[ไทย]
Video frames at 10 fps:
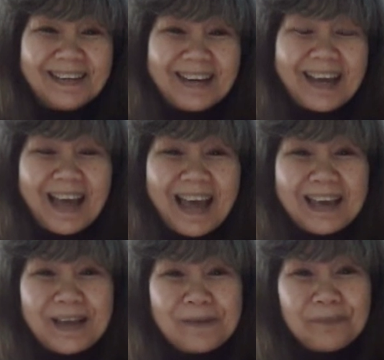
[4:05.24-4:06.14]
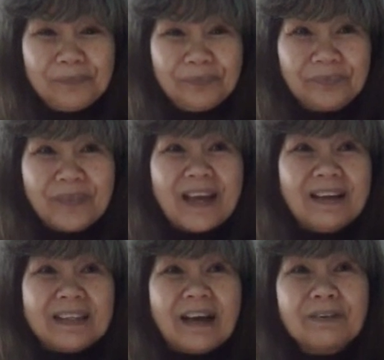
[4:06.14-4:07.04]
นะคะ
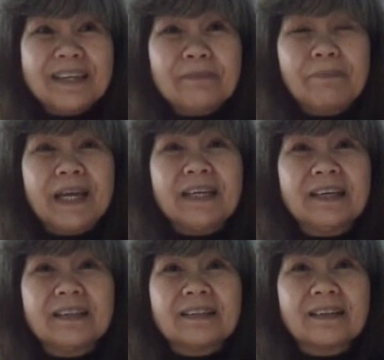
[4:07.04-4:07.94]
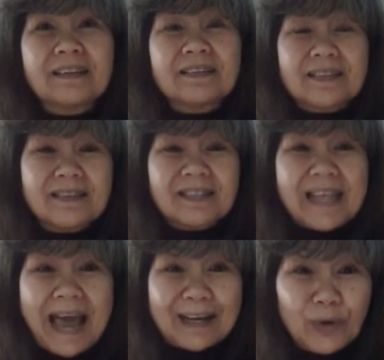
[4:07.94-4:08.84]
เท่าที่ปนิษศึก
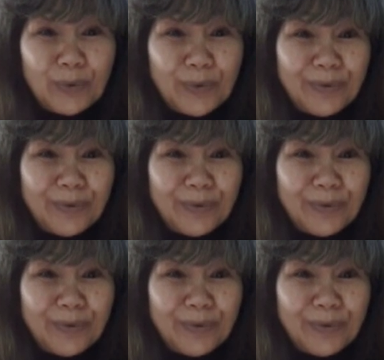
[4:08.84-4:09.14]
ษาดู